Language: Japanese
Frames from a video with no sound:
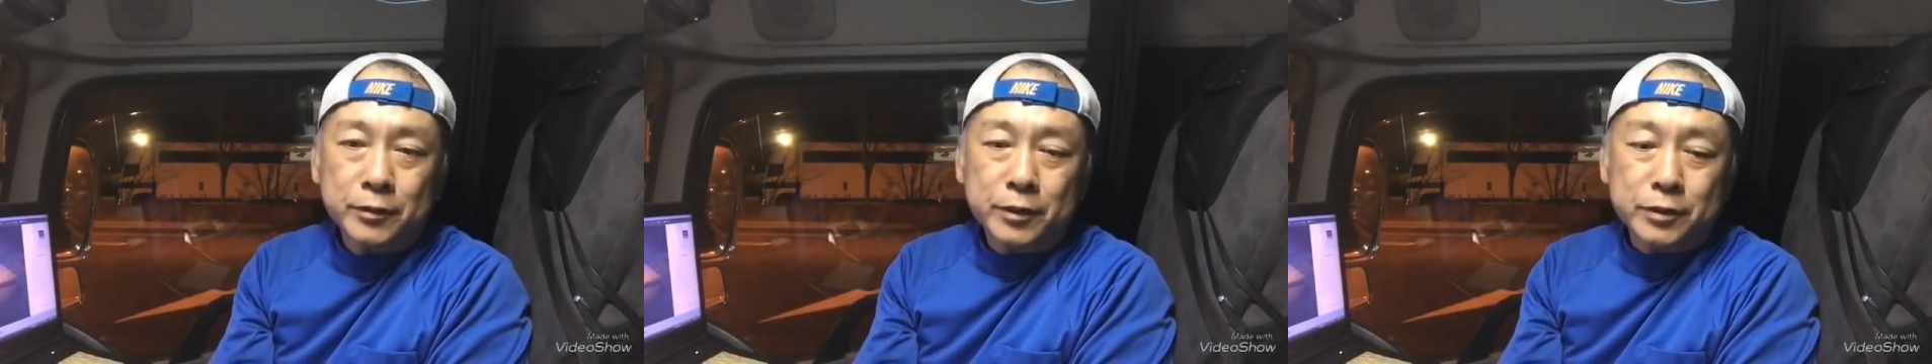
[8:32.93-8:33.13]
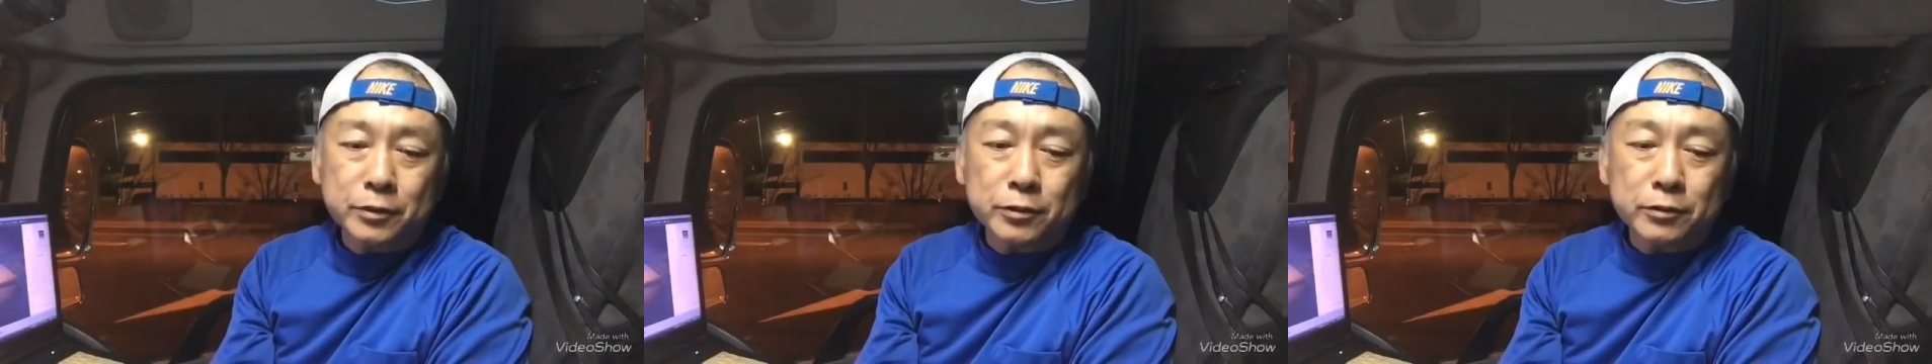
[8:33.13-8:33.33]

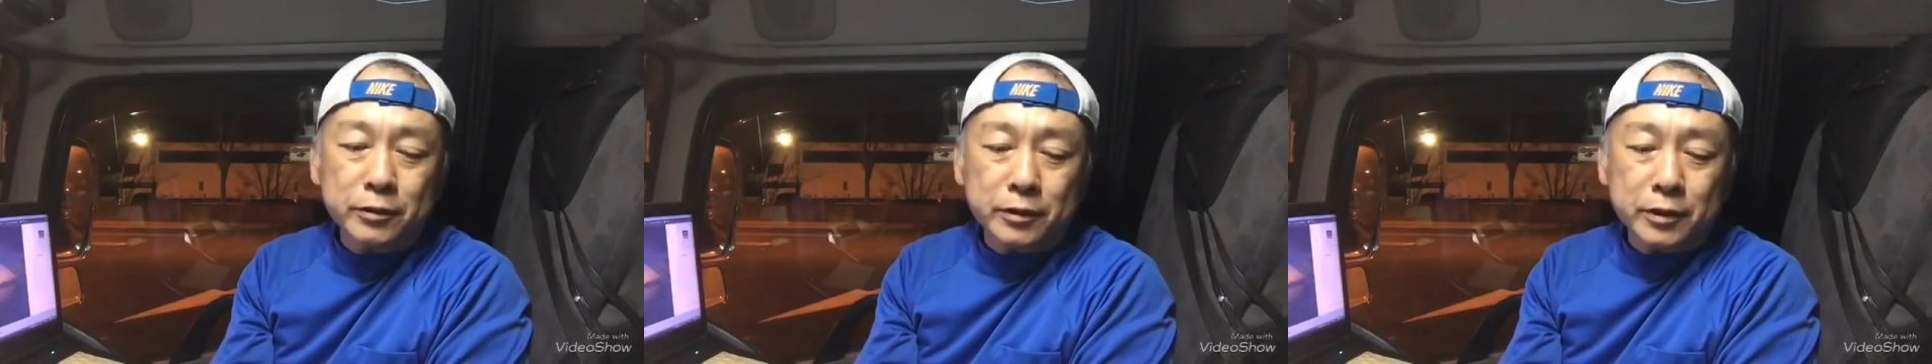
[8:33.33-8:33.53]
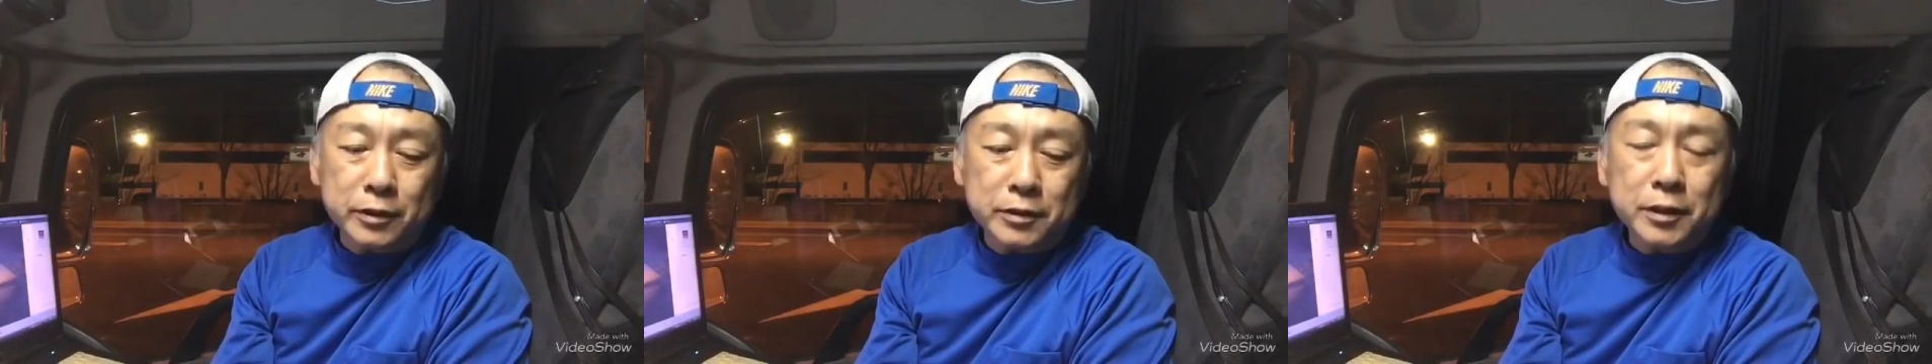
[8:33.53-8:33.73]
まあ、そういうの
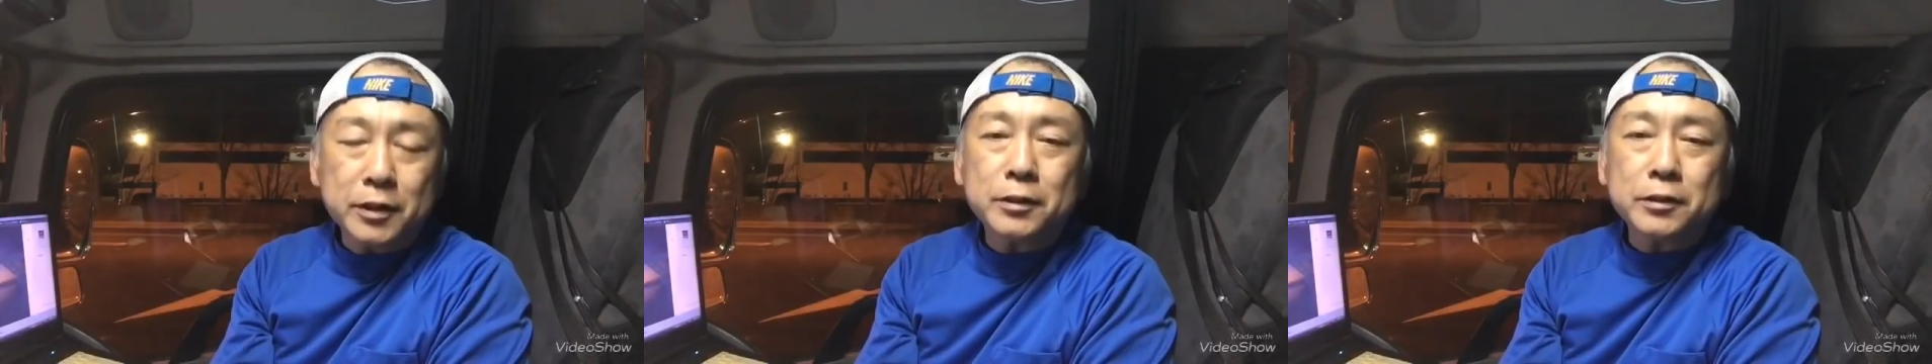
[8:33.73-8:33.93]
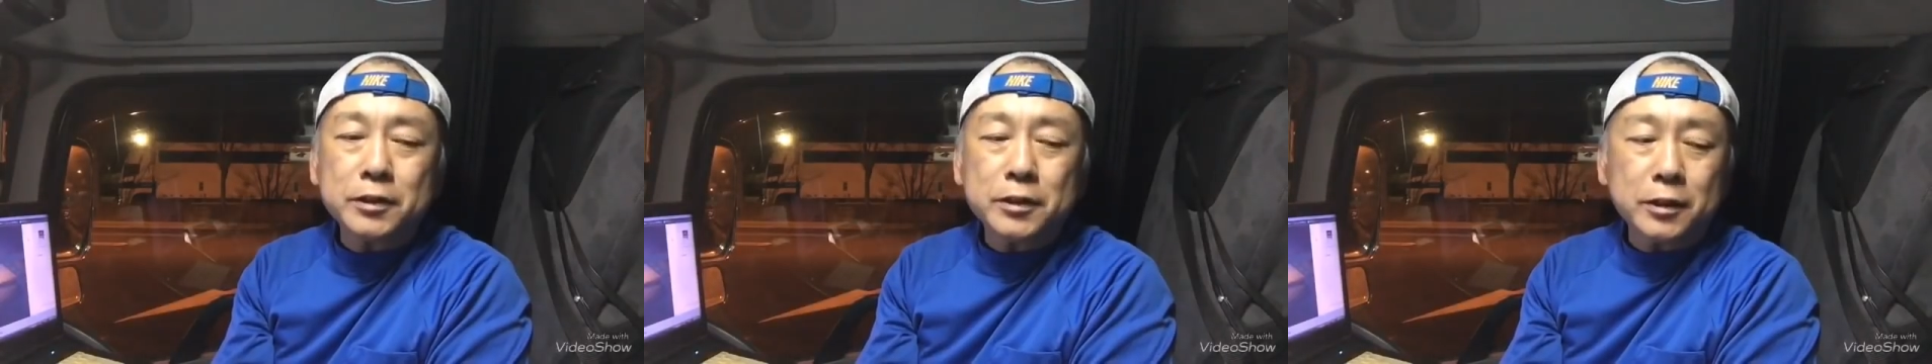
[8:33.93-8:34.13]
はね、ぜ
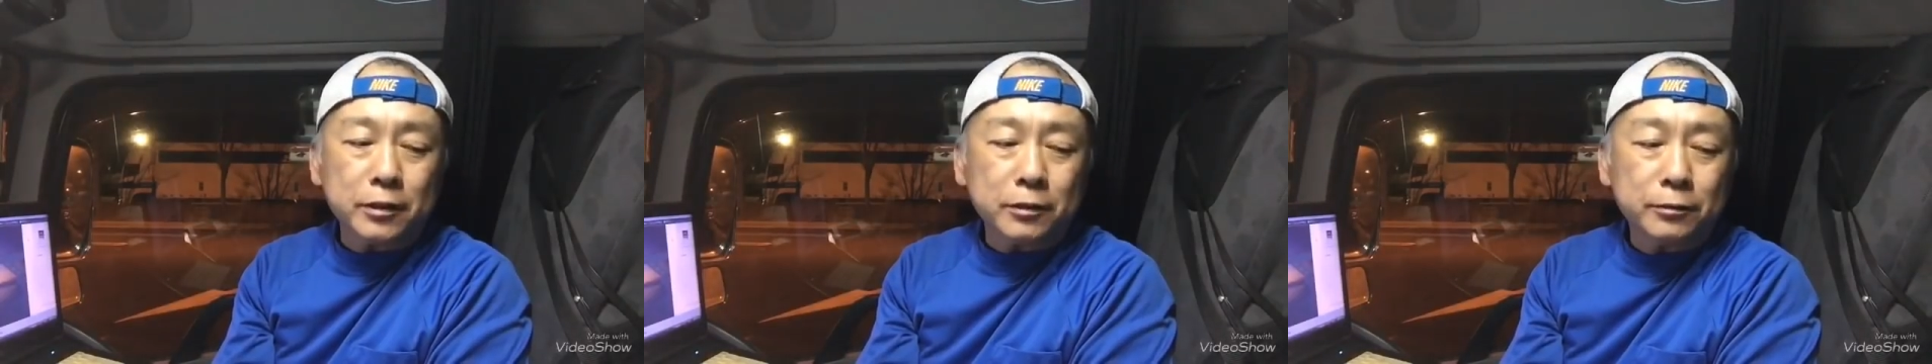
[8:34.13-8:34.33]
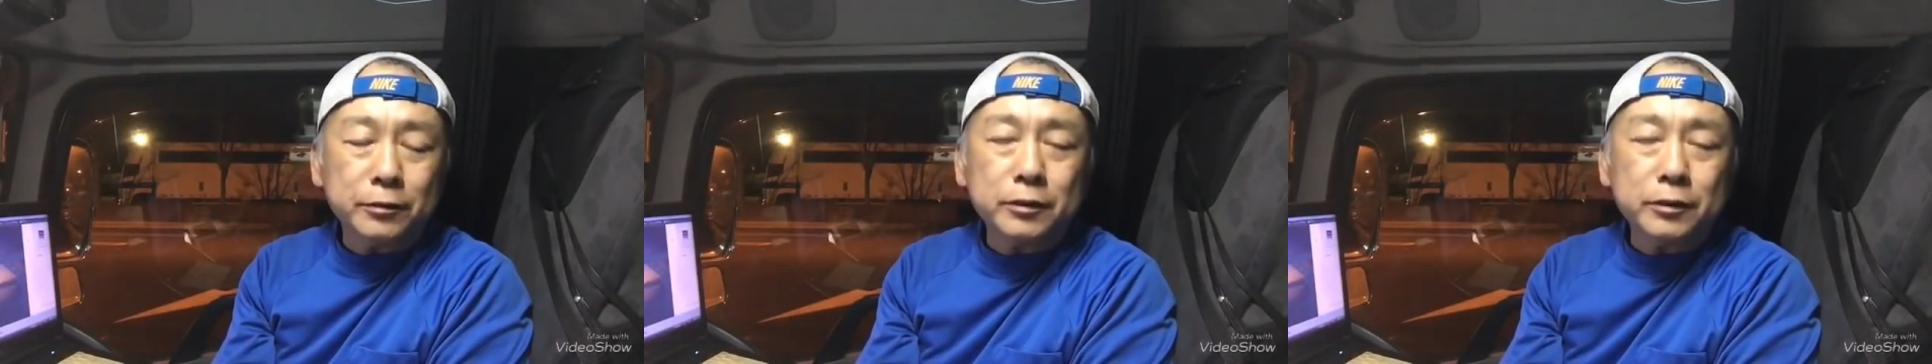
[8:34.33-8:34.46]
ひぜひ